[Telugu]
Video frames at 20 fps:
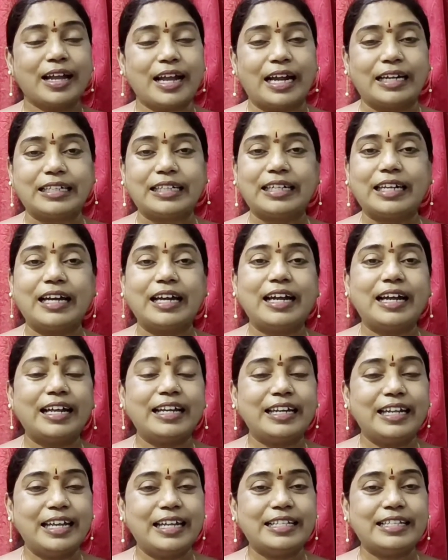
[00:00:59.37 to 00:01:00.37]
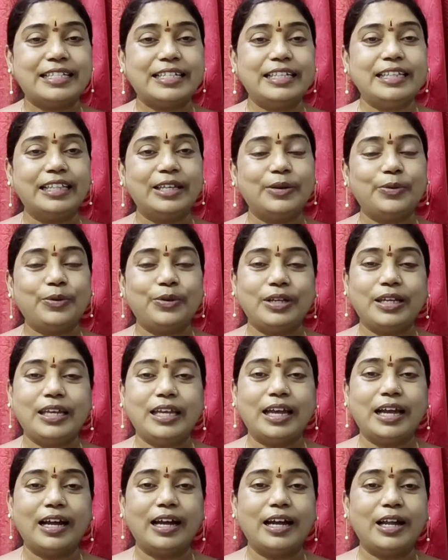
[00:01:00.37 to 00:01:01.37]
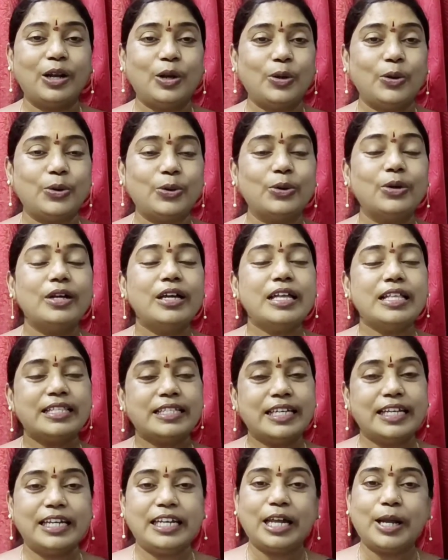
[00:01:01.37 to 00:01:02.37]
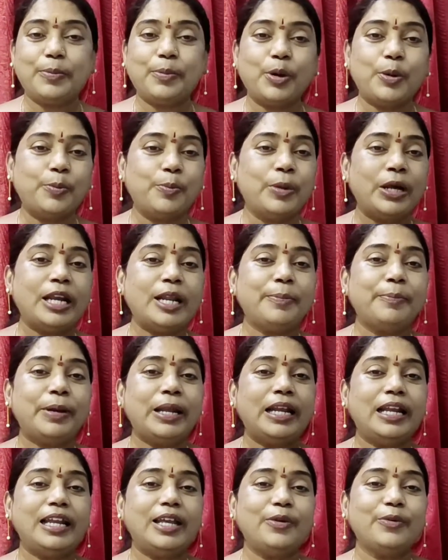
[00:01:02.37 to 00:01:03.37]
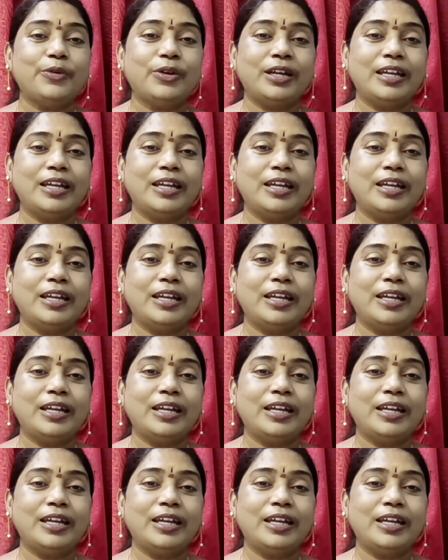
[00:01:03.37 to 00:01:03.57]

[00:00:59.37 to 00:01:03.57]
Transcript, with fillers: కట్ట నేర్చింది ఉయ్యాలో చిన్న బొమ్మల పెళ్లి